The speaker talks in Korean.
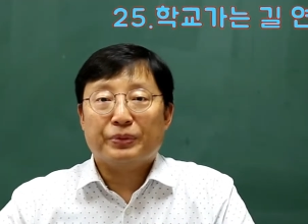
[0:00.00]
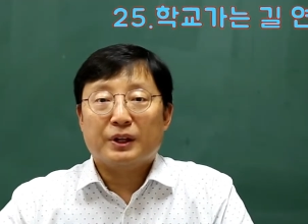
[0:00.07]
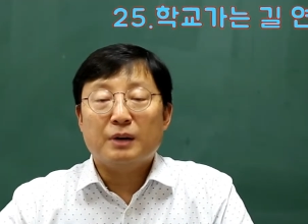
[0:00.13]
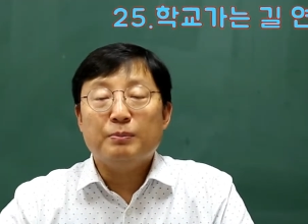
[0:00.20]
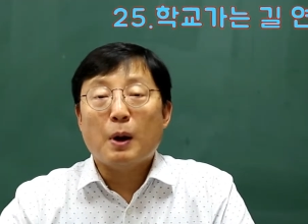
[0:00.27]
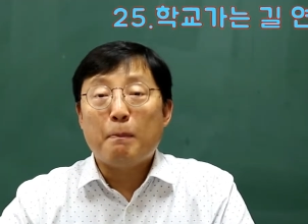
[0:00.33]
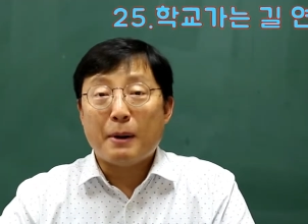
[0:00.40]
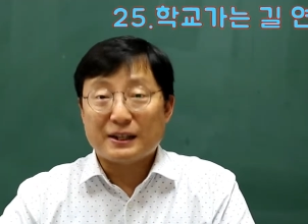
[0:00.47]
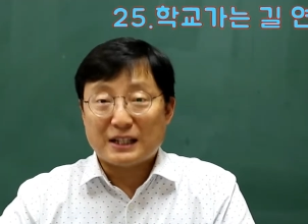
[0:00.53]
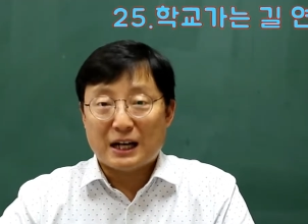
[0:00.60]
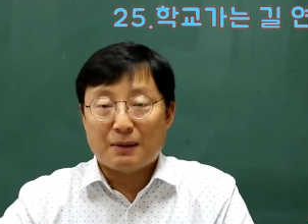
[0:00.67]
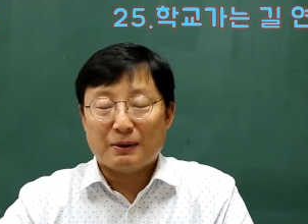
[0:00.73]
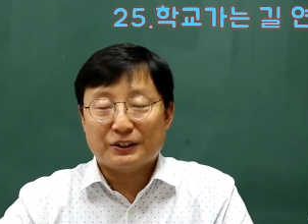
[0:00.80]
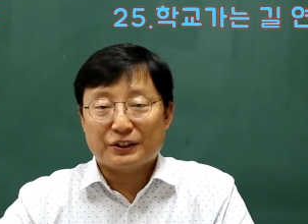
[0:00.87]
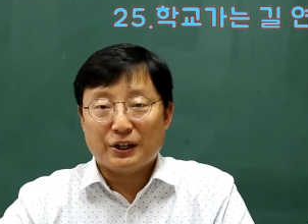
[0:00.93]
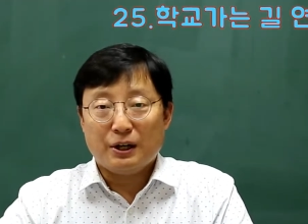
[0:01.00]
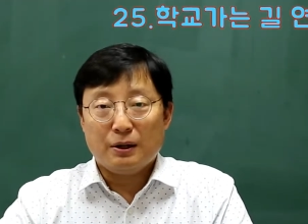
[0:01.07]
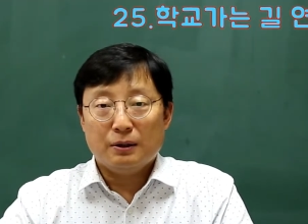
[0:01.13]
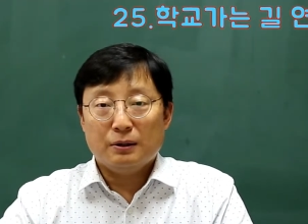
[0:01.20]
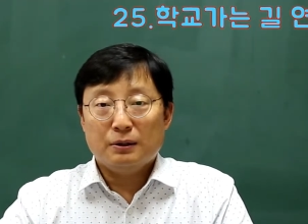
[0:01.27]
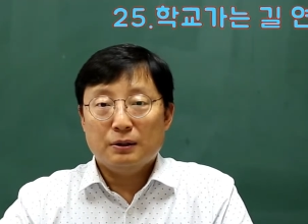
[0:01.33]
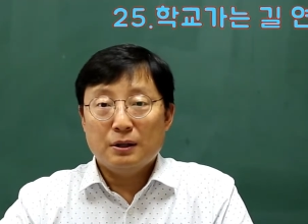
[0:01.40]
그럼 몇 박자 남았어요?
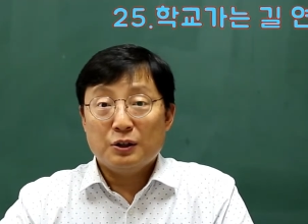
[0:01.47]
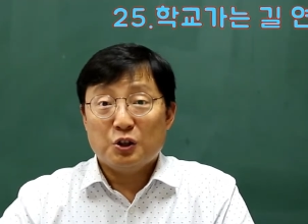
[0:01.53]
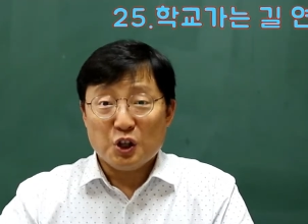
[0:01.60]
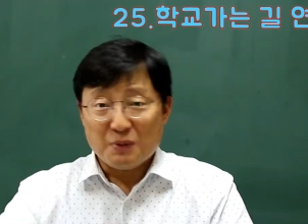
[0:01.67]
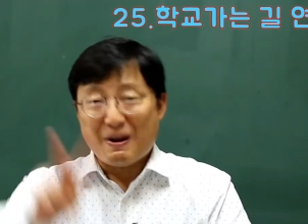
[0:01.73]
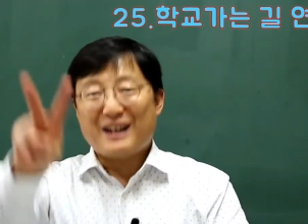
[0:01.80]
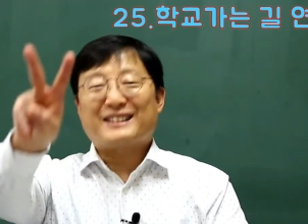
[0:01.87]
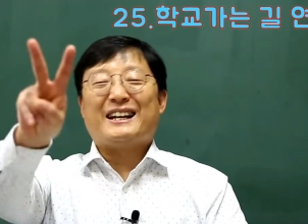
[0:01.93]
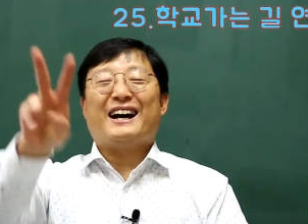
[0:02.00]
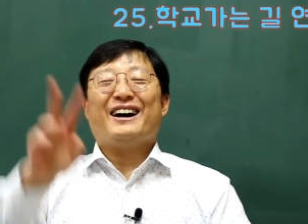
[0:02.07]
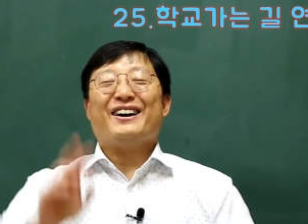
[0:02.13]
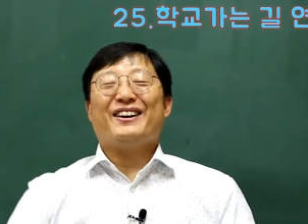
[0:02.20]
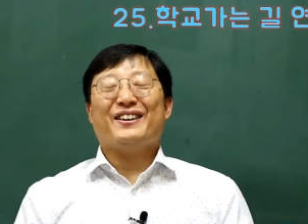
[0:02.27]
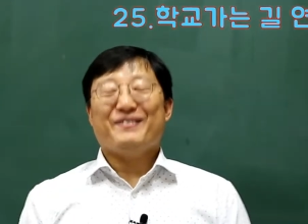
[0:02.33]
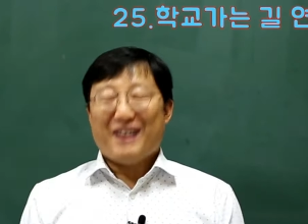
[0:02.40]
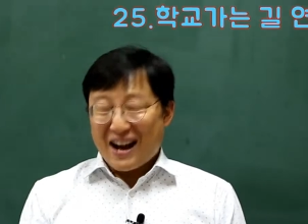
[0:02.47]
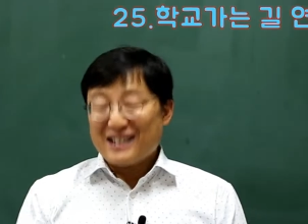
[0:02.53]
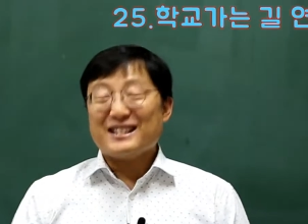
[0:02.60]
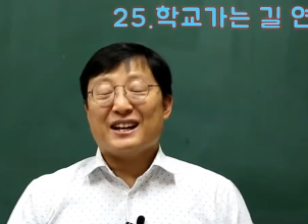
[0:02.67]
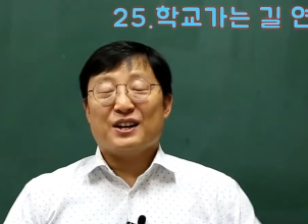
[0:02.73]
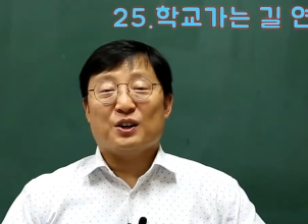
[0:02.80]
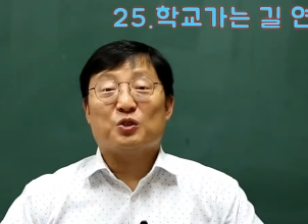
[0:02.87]
두 박자요.
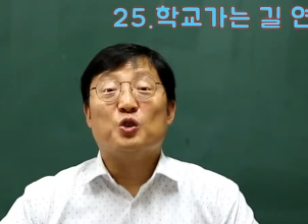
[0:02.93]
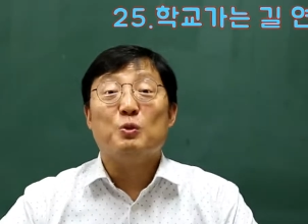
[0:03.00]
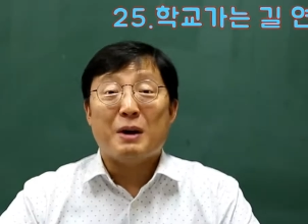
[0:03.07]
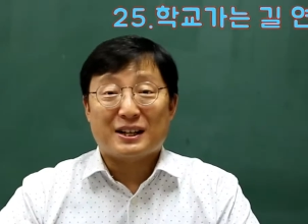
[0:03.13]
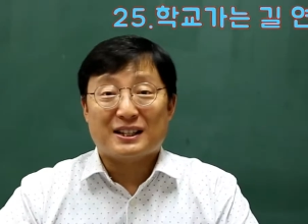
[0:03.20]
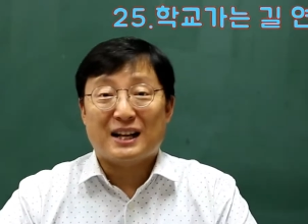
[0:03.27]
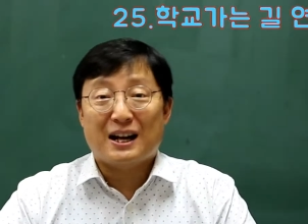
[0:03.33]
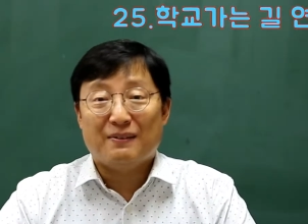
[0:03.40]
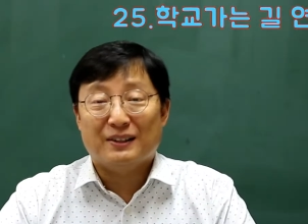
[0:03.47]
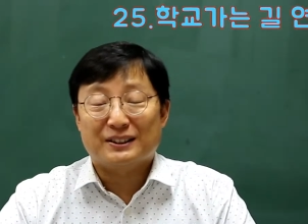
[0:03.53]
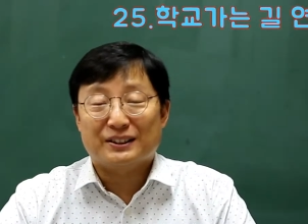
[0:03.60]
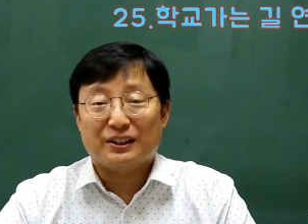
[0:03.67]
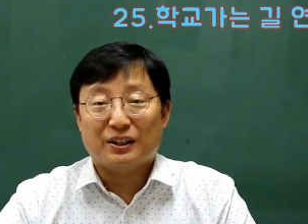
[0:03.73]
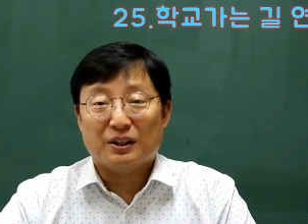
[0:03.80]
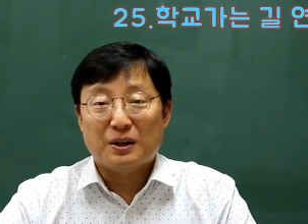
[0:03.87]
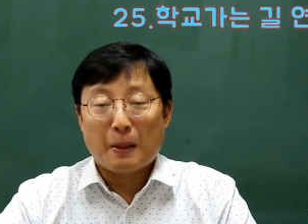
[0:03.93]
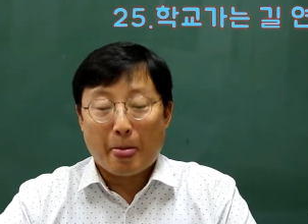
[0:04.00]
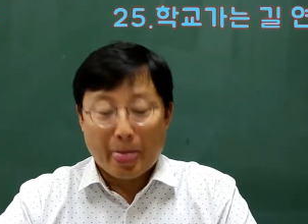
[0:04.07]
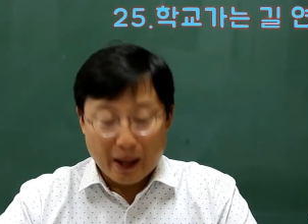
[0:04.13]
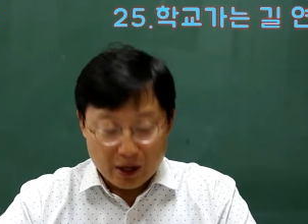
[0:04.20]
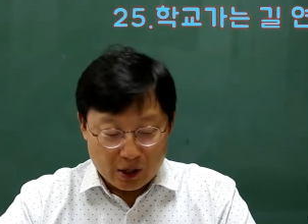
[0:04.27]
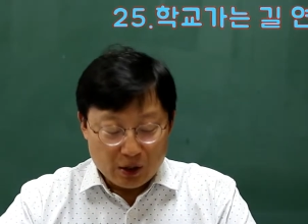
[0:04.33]
맞아요. 두 박자 남았어요.
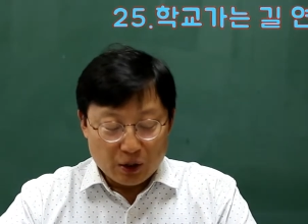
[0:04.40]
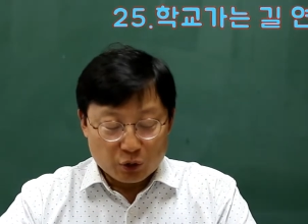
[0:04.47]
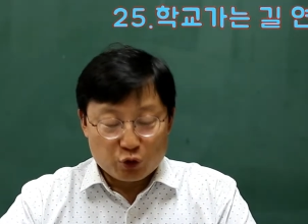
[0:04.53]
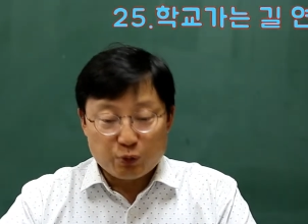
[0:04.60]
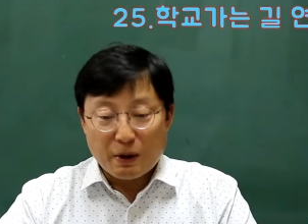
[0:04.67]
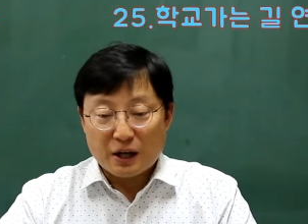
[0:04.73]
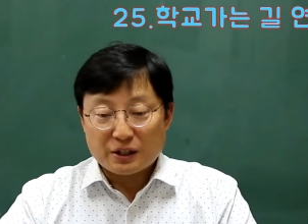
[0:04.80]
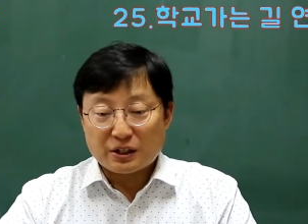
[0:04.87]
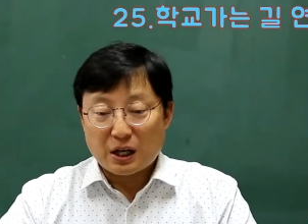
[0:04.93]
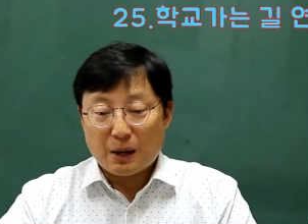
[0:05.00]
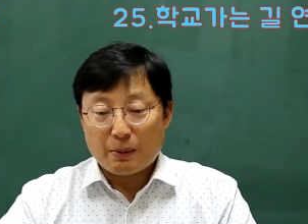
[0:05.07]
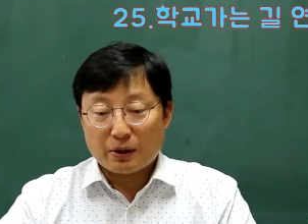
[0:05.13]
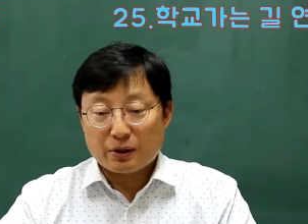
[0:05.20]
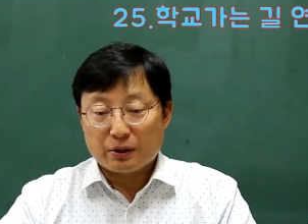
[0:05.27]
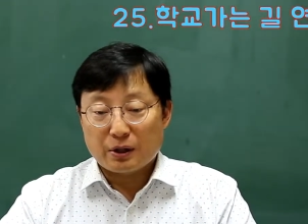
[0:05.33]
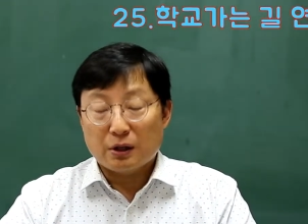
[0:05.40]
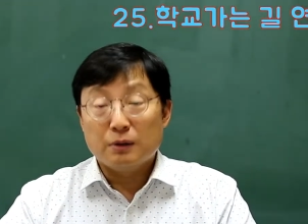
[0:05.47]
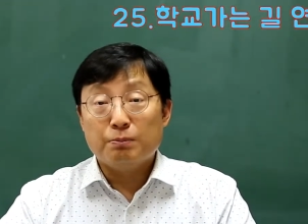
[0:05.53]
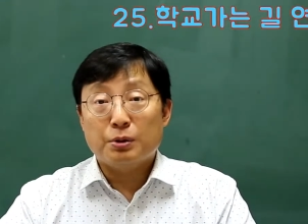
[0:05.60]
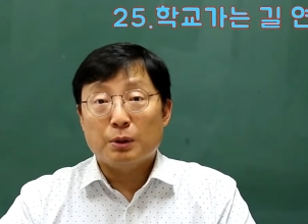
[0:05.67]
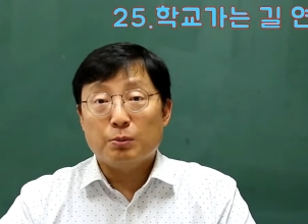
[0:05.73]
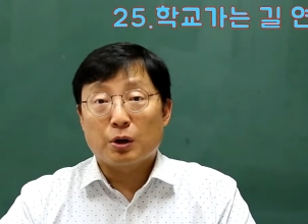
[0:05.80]
두 박자 남았는데
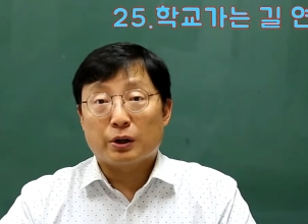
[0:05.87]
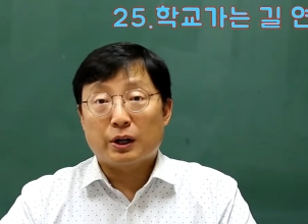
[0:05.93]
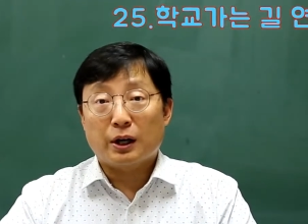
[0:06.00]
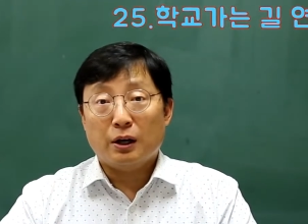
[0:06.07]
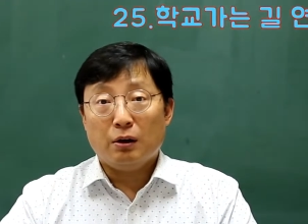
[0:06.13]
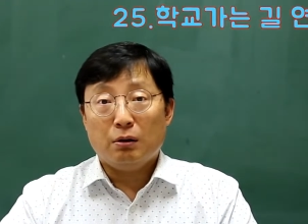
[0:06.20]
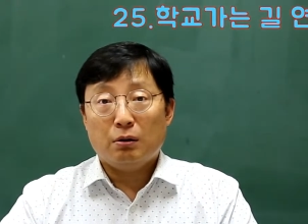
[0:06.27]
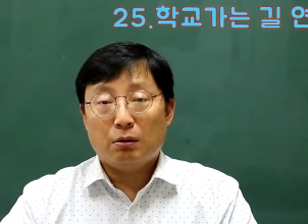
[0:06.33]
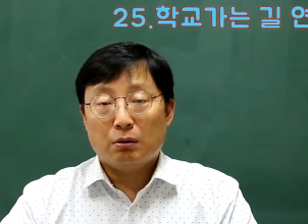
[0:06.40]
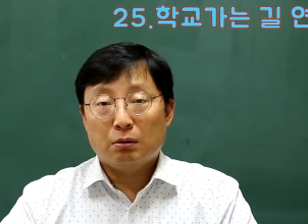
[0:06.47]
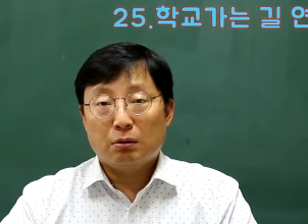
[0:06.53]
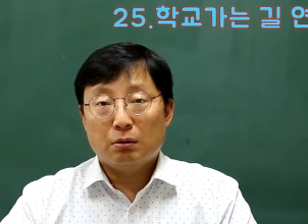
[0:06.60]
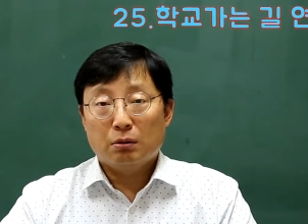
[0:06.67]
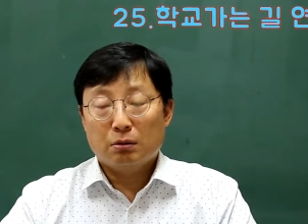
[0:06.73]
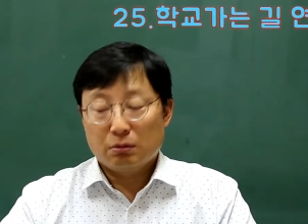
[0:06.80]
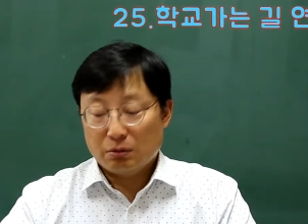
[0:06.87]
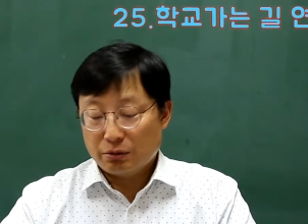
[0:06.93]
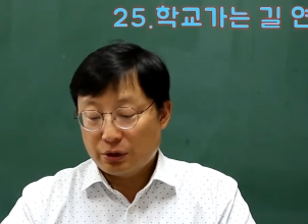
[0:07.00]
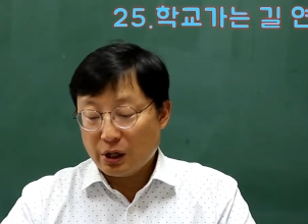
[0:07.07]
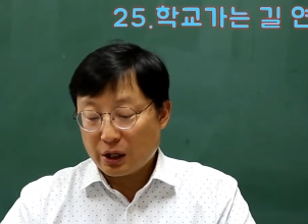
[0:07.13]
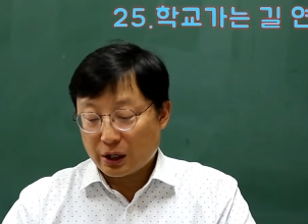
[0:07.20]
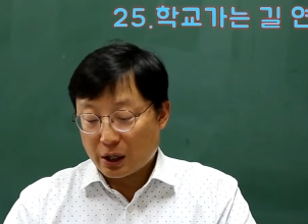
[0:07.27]
음표 몇 개예요?
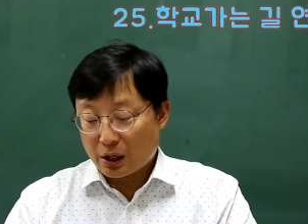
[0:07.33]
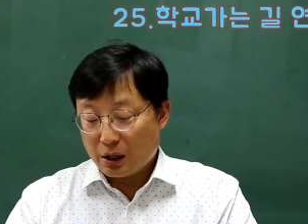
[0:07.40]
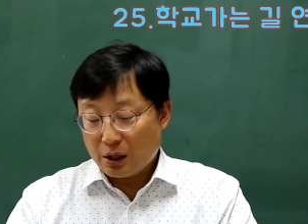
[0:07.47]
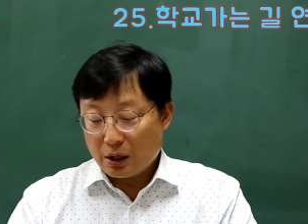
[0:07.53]
세 개.